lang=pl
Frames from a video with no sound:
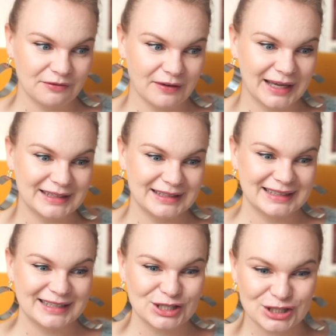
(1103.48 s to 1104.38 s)

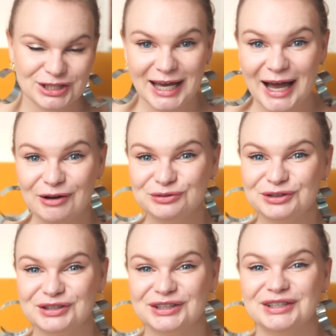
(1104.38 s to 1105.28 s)
fajny
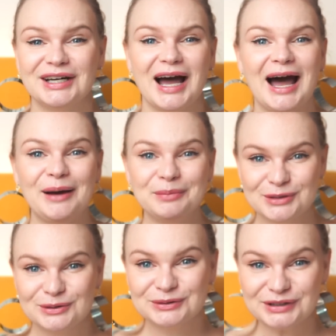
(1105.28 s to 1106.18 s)
kształt. E,
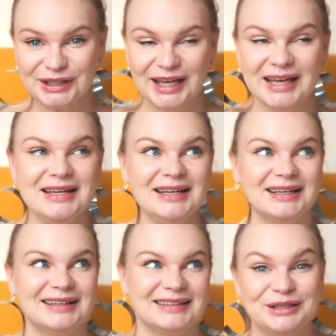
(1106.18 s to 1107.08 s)
absolutnie
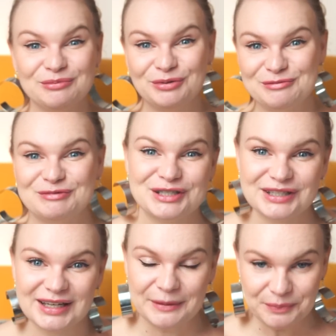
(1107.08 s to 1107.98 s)
e, nie bójmy
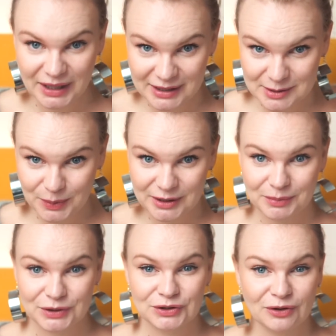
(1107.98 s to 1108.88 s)
się
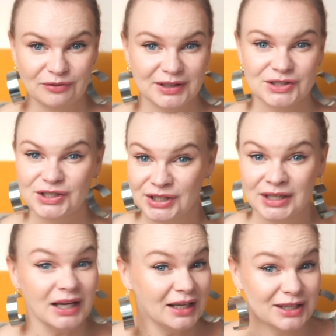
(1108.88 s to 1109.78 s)
eksperymentować
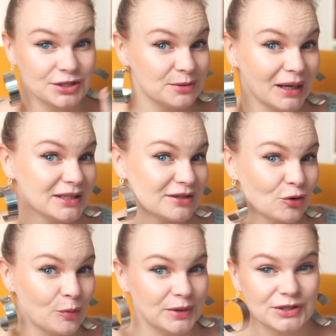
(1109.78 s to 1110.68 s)
i jeśli macie
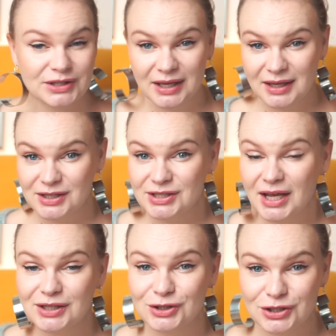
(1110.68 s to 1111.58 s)
kupić tej
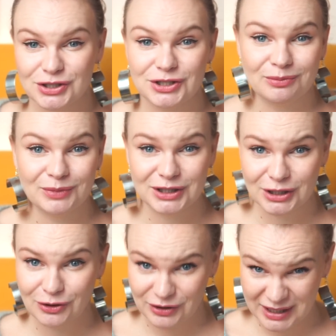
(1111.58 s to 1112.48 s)
jesieni czy zimy
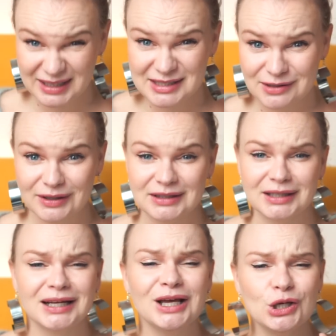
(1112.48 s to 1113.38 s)
tylko jeden
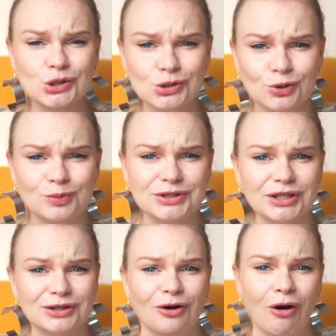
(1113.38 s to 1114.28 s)
sweter,
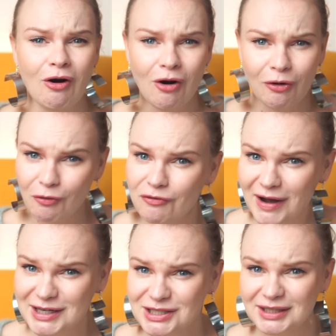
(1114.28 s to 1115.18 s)
zróbcie to
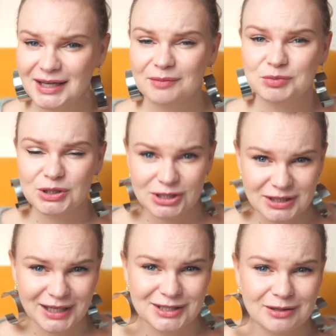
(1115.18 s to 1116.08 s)
uważnie,
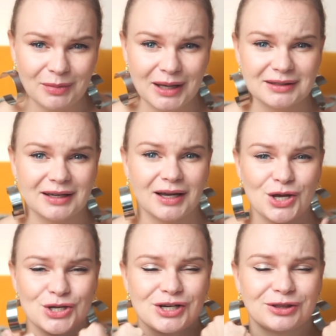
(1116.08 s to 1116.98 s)
przeczytajcie metkę
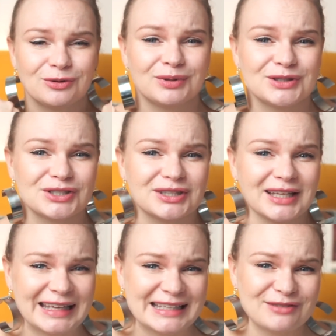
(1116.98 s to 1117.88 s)
i niech to będzie
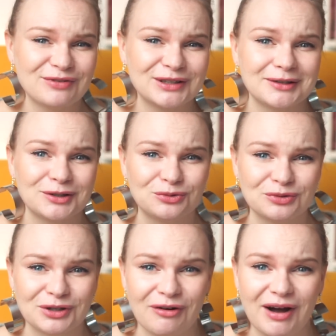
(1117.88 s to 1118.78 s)
taki sweter,
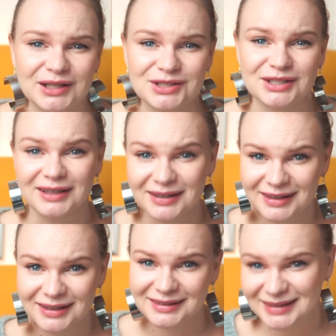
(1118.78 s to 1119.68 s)
który kochacie
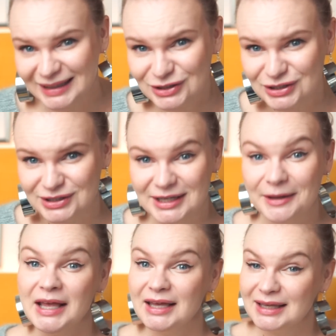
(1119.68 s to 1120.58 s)
nad życie.
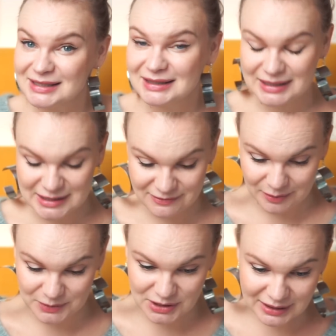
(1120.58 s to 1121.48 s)
Ja się teraz z
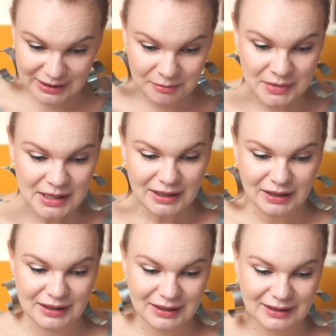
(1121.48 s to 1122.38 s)
Wami żegnam.
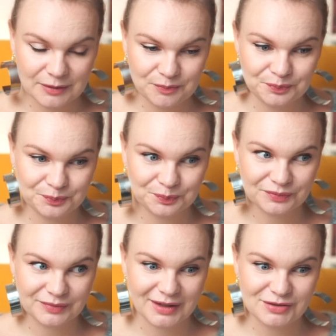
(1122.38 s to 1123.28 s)
Um,
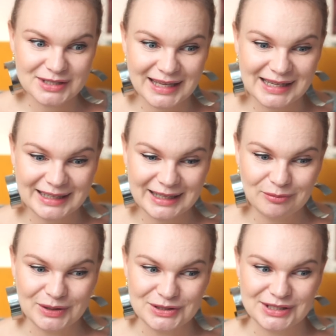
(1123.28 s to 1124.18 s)
wszystkie
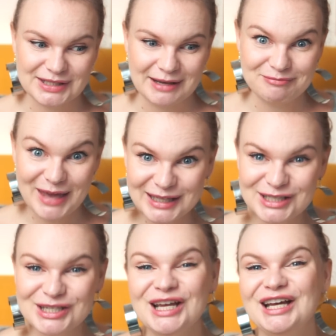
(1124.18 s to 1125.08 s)
linki będziecie
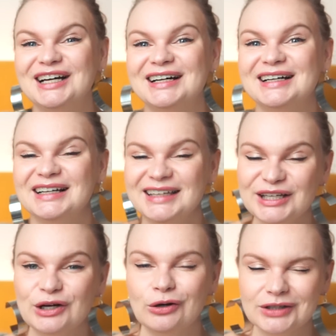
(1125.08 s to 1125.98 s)
mieć e,
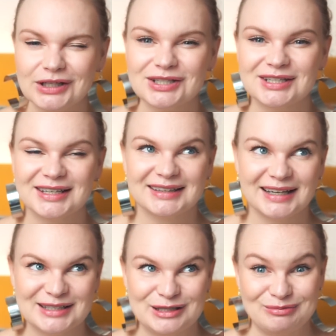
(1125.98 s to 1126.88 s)
i koniecznie
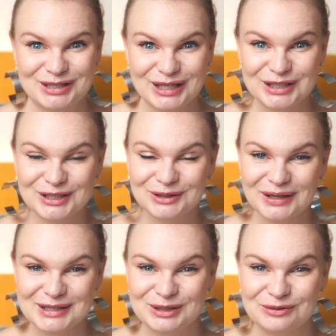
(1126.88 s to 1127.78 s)
dajcie mi znać,
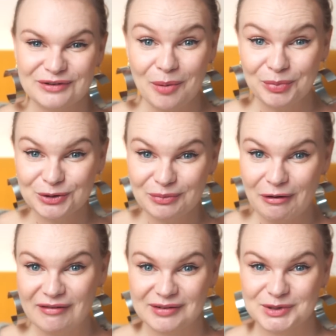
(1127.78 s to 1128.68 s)
która stylówka
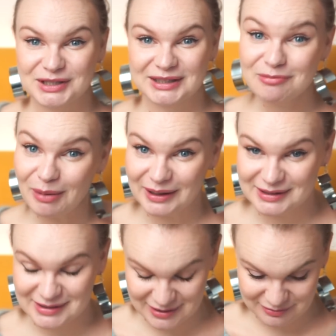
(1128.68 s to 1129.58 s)
podobała Wam się
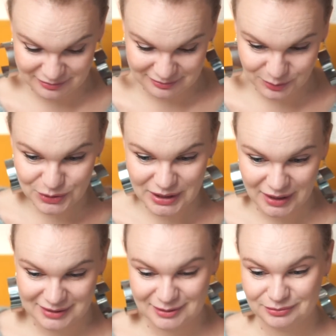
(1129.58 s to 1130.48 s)
najbardziej.
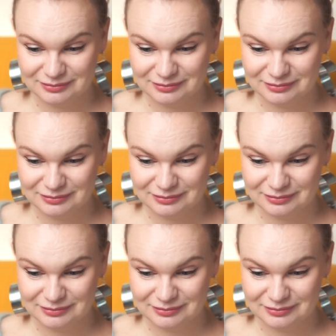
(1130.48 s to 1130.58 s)
Buziaki.